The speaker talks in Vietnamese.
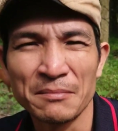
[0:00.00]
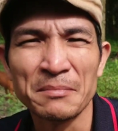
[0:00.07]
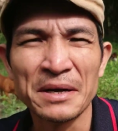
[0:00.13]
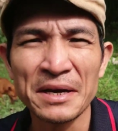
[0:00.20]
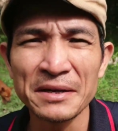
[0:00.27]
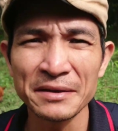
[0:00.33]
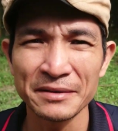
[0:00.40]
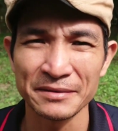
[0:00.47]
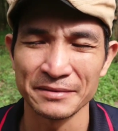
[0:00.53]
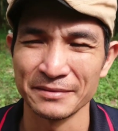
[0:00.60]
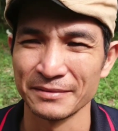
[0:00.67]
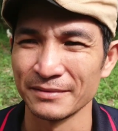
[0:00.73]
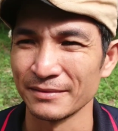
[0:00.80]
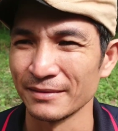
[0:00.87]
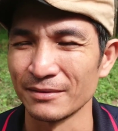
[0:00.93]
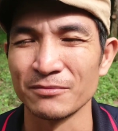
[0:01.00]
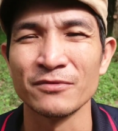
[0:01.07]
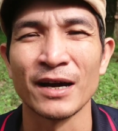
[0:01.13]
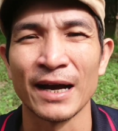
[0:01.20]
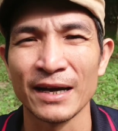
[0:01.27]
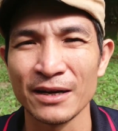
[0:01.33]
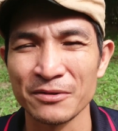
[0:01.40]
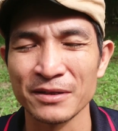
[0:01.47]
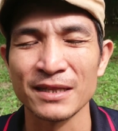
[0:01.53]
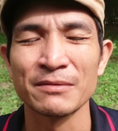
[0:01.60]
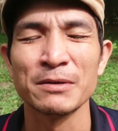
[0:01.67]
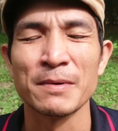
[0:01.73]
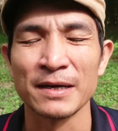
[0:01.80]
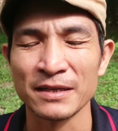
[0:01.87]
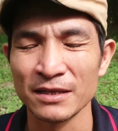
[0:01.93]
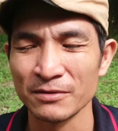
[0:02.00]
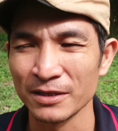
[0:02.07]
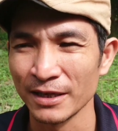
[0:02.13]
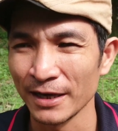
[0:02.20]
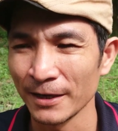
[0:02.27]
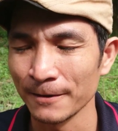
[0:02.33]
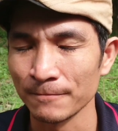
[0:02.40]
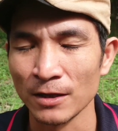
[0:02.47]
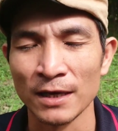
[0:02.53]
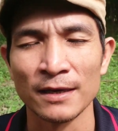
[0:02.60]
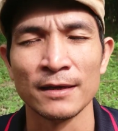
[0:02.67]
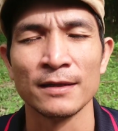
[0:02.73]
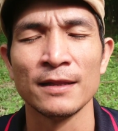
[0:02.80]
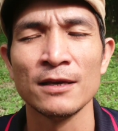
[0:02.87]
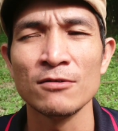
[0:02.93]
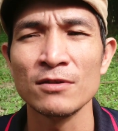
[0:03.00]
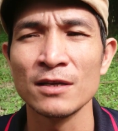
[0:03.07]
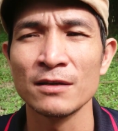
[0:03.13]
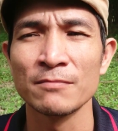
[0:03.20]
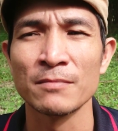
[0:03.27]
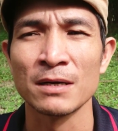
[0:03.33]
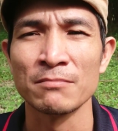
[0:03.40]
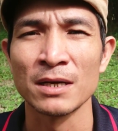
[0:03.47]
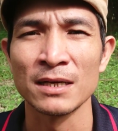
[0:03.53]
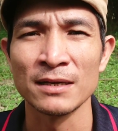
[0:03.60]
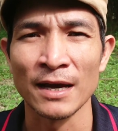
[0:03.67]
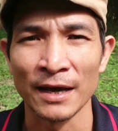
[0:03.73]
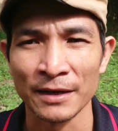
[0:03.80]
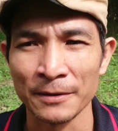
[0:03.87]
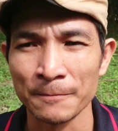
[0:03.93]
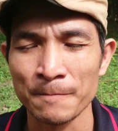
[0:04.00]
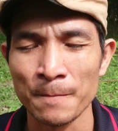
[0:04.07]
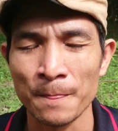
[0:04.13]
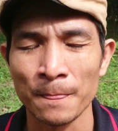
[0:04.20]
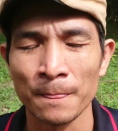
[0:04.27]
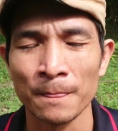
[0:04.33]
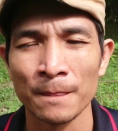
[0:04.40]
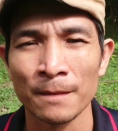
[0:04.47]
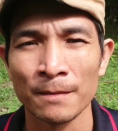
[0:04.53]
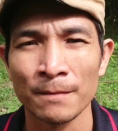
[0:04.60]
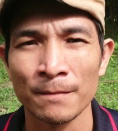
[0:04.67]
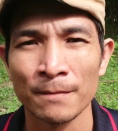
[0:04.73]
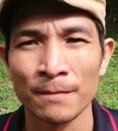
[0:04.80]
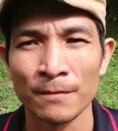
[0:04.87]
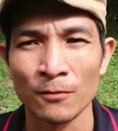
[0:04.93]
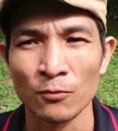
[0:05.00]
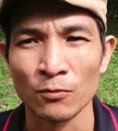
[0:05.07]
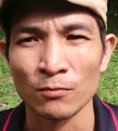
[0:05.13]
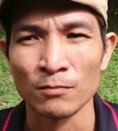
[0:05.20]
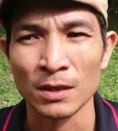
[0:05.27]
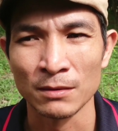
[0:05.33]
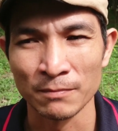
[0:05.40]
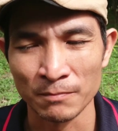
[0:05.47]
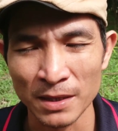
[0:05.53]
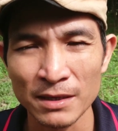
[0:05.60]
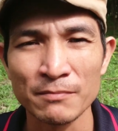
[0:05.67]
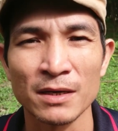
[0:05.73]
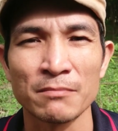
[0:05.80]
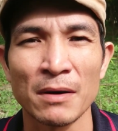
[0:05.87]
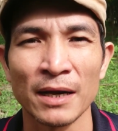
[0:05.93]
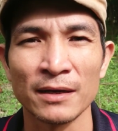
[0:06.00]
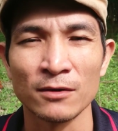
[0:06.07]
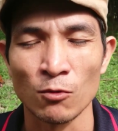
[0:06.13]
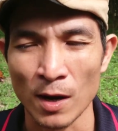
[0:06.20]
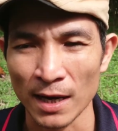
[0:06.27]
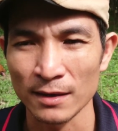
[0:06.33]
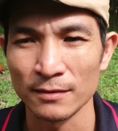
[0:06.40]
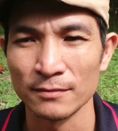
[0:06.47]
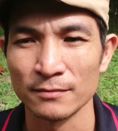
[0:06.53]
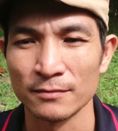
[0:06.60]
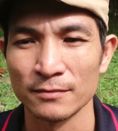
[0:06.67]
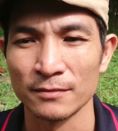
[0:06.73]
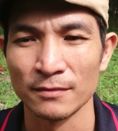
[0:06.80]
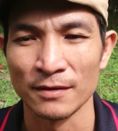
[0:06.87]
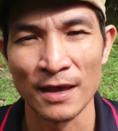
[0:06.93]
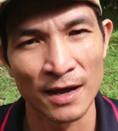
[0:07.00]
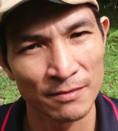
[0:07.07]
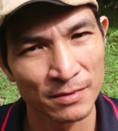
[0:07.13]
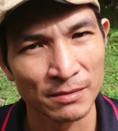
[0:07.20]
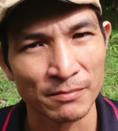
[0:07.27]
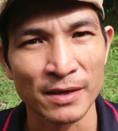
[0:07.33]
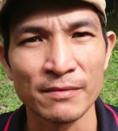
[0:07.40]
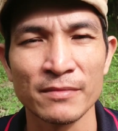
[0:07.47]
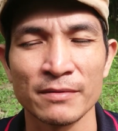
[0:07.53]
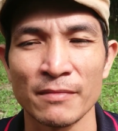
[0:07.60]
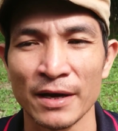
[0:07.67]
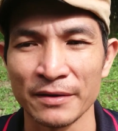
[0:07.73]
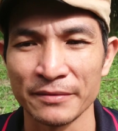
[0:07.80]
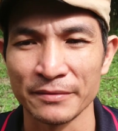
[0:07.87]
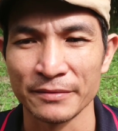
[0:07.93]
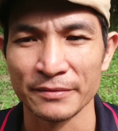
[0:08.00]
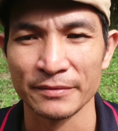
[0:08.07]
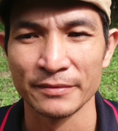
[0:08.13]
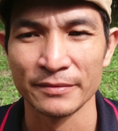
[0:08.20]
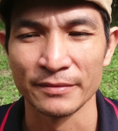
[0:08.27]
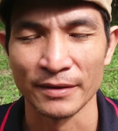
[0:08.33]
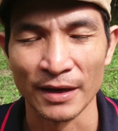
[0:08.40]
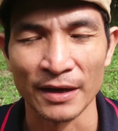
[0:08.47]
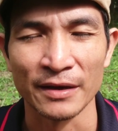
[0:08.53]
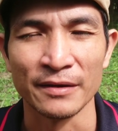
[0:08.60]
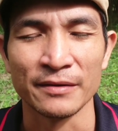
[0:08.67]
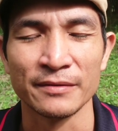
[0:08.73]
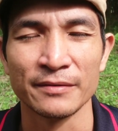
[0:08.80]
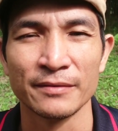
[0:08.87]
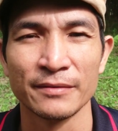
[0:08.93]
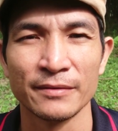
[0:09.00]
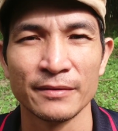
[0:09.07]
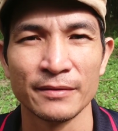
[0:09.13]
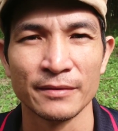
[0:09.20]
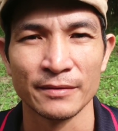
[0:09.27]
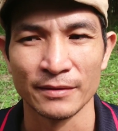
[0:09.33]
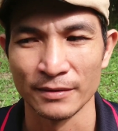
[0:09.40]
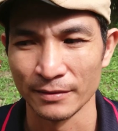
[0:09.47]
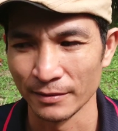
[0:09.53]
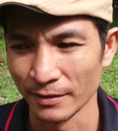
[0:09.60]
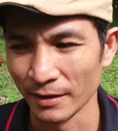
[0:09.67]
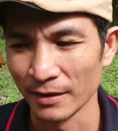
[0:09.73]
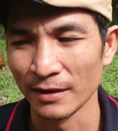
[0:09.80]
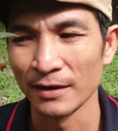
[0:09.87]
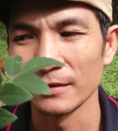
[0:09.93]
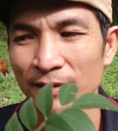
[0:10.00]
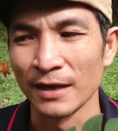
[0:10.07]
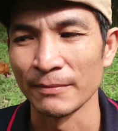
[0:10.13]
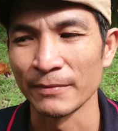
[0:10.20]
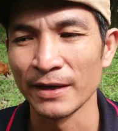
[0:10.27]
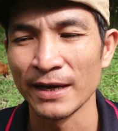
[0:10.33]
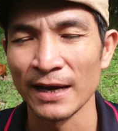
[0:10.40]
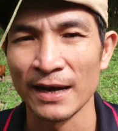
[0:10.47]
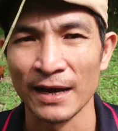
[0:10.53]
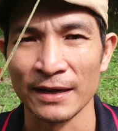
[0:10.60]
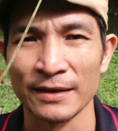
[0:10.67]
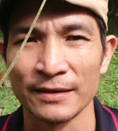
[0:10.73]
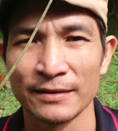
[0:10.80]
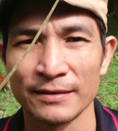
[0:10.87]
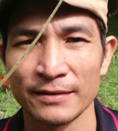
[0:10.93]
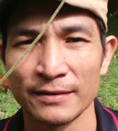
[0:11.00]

làm biến không phải đâu người ta bị bệnh nha người ha thì nếu như mình bệnh vậy mình biết mình bệnh hoặc vợ mình biết mình bệnh thì à, nên tìm cái cây này